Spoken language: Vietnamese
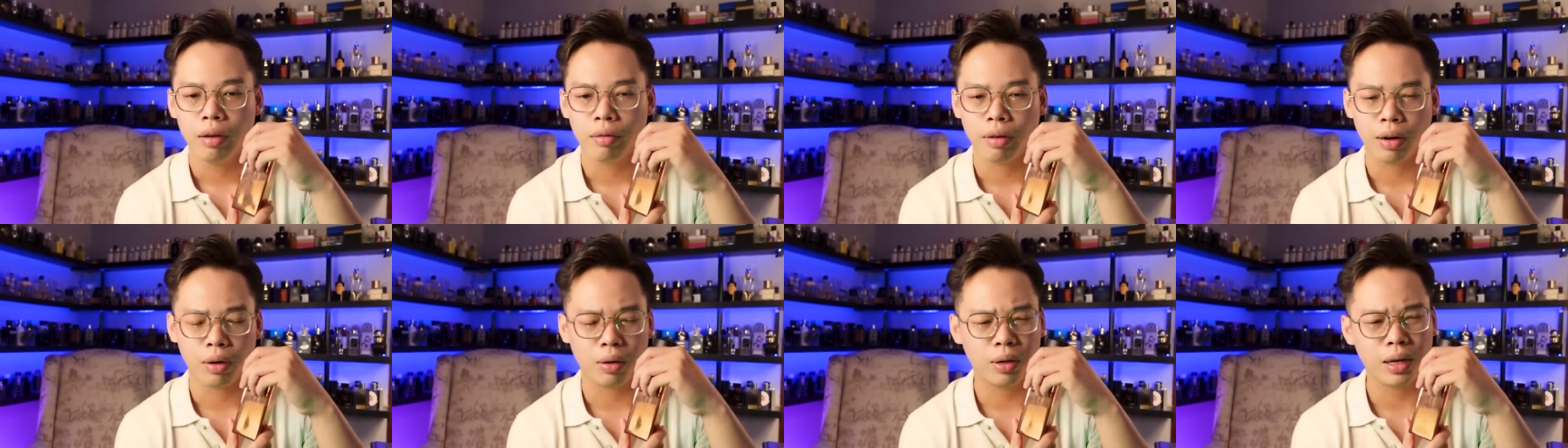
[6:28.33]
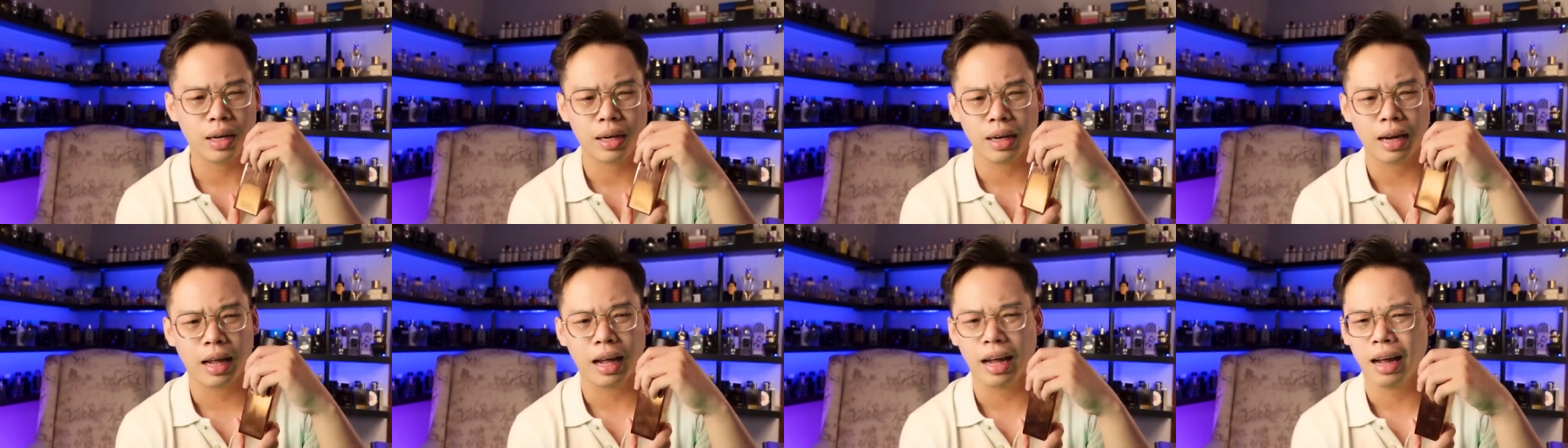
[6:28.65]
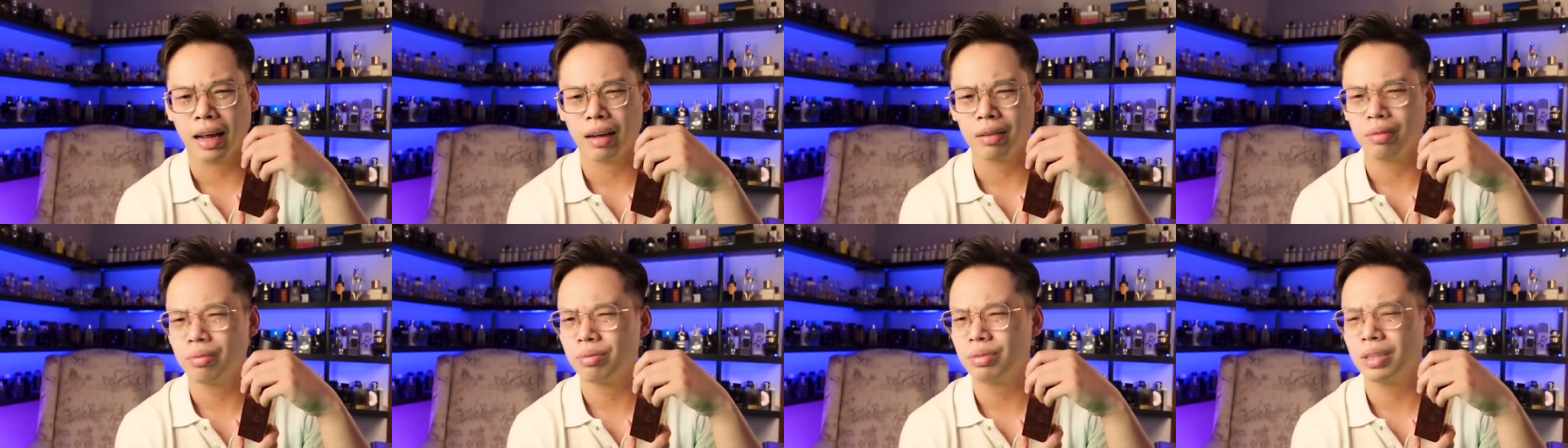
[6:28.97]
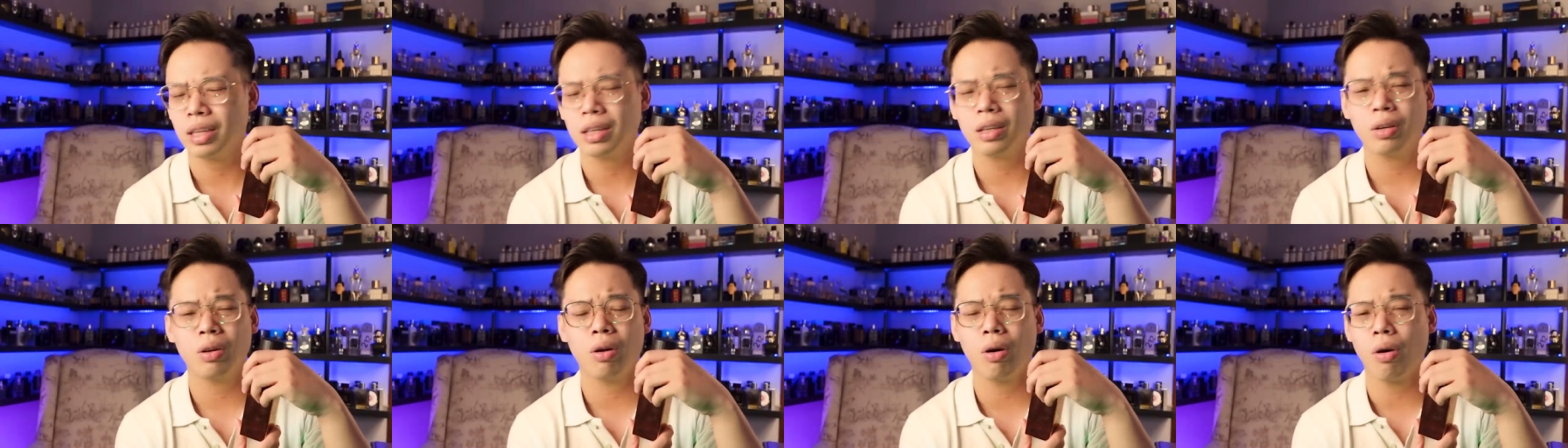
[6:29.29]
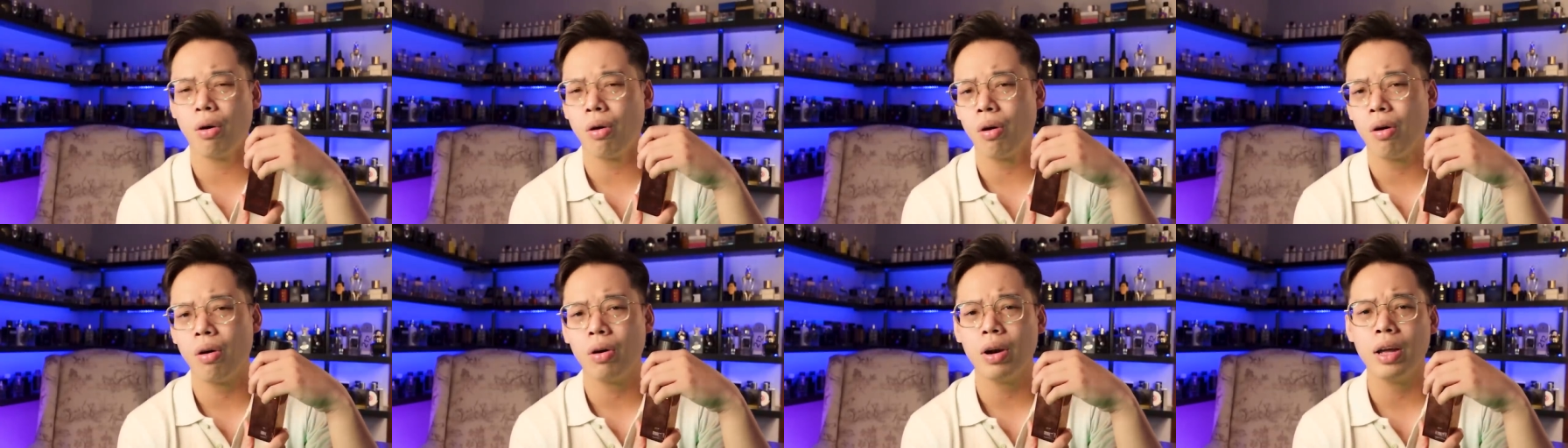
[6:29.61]
và nó thật là rất
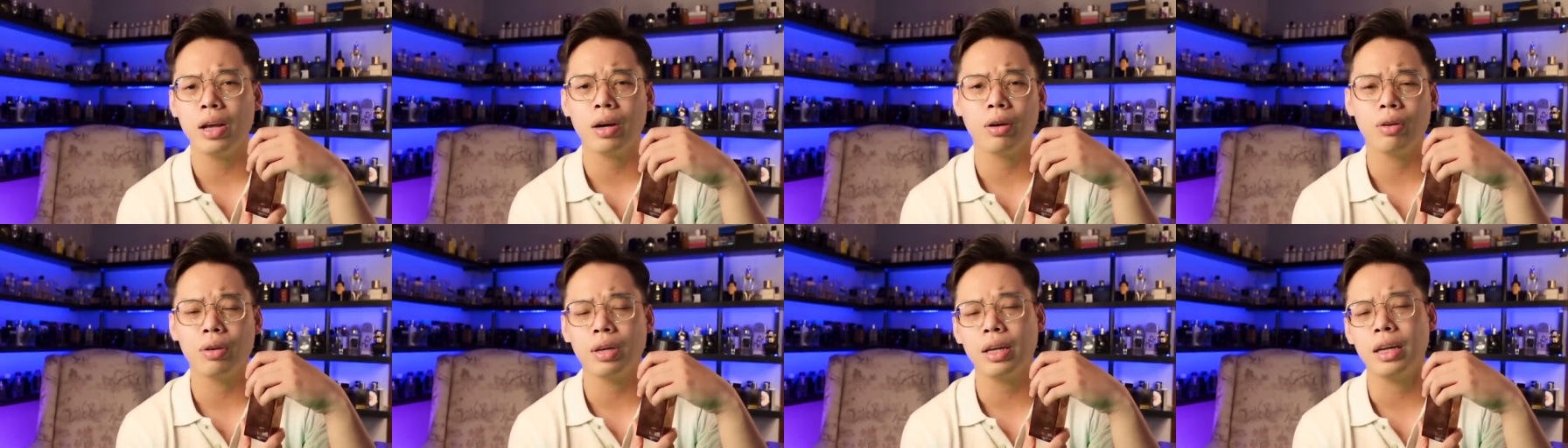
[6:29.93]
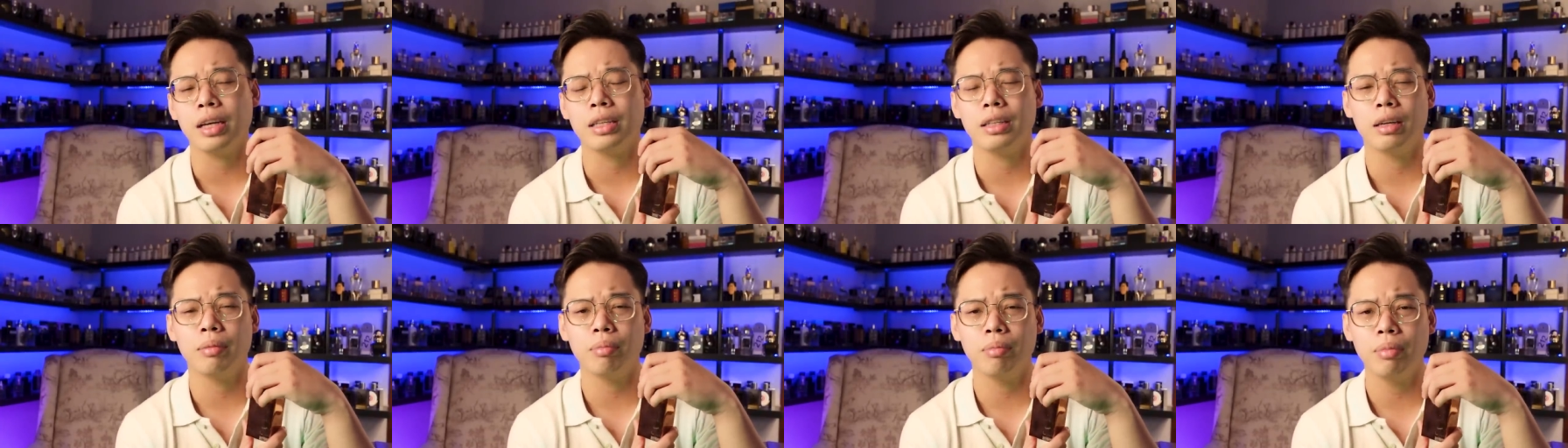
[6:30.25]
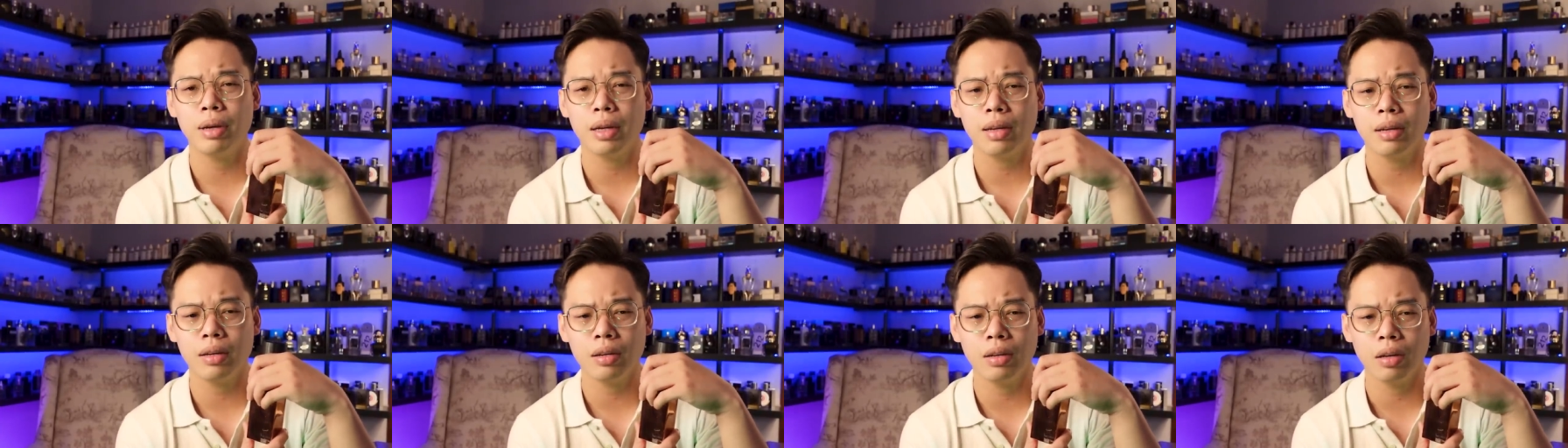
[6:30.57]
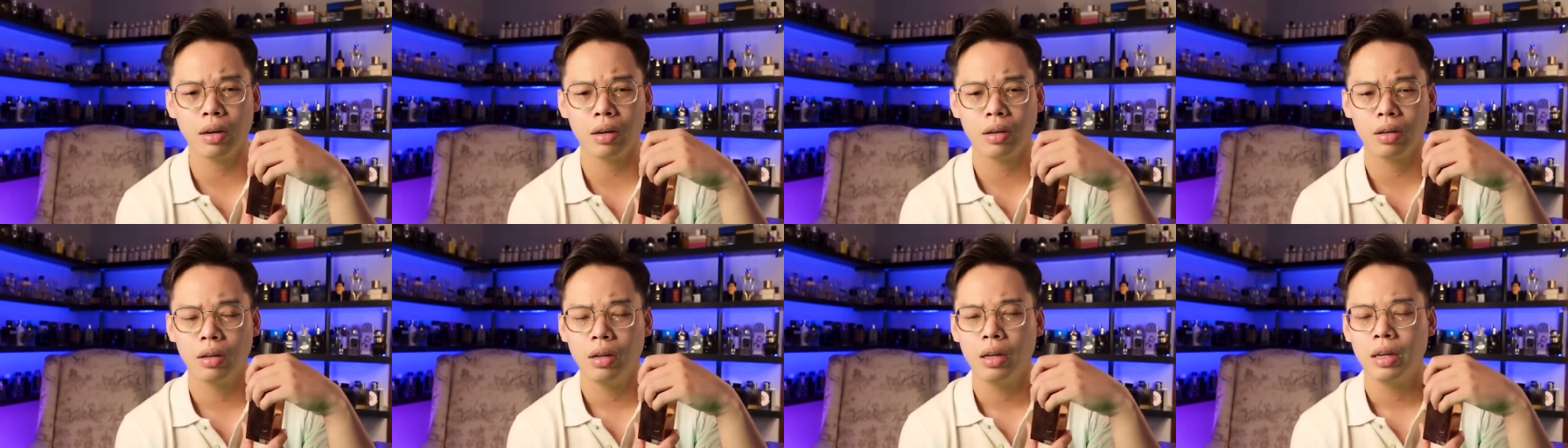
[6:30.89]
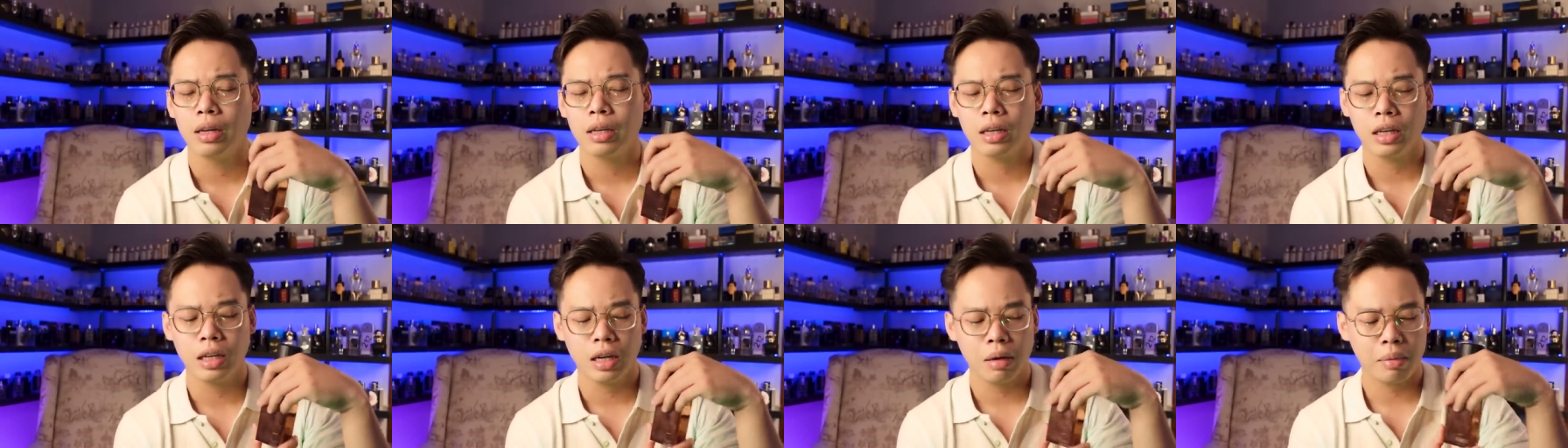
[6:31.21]
khó để có thể nhận biết được
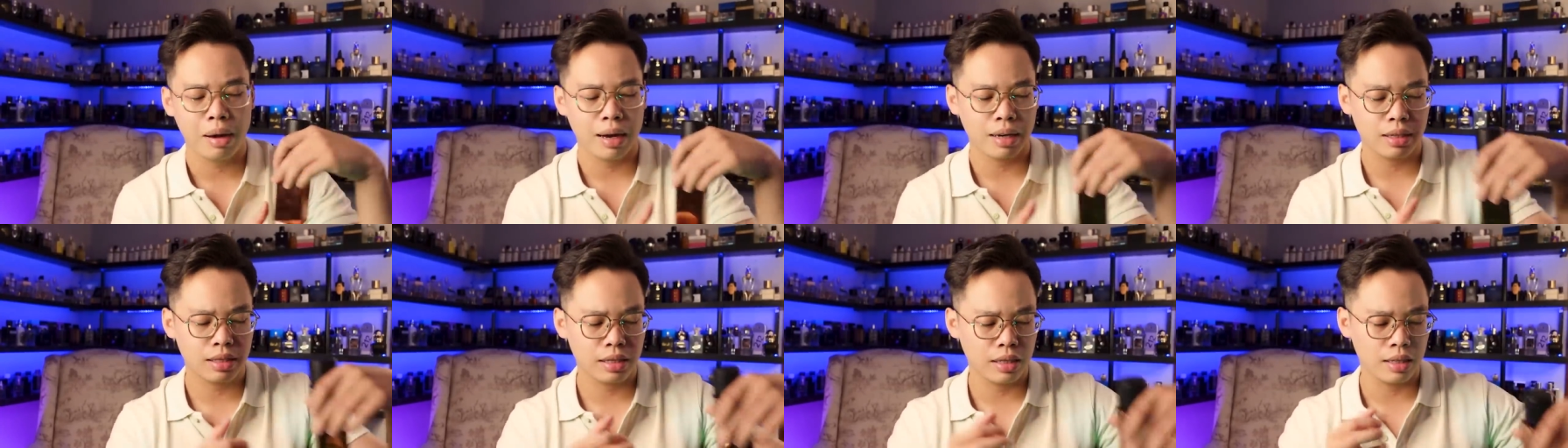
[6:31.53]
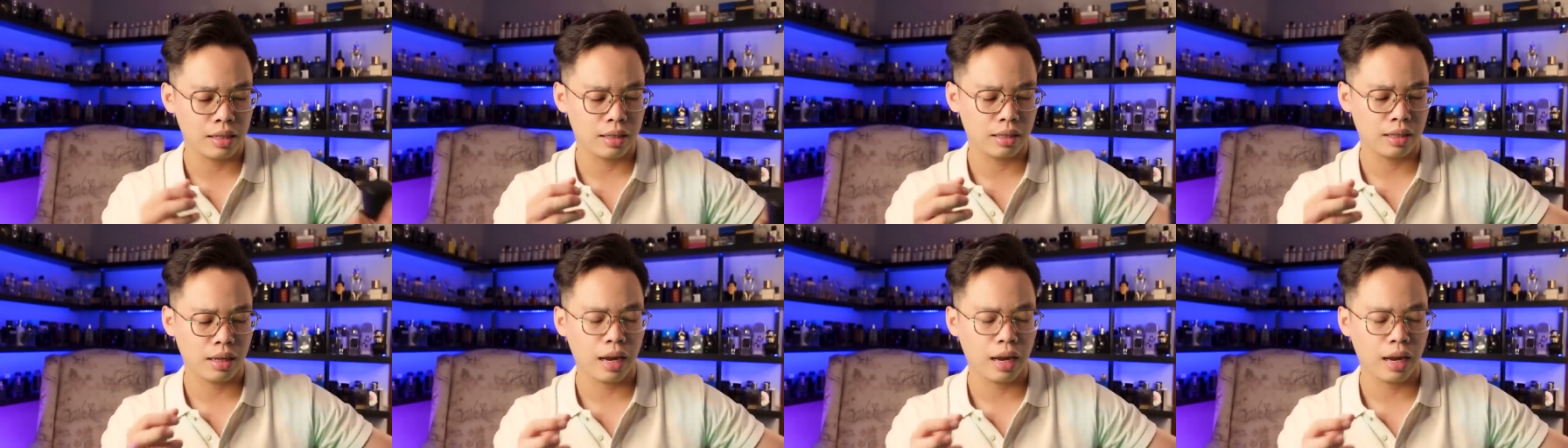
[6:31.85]
khi các bạn xịt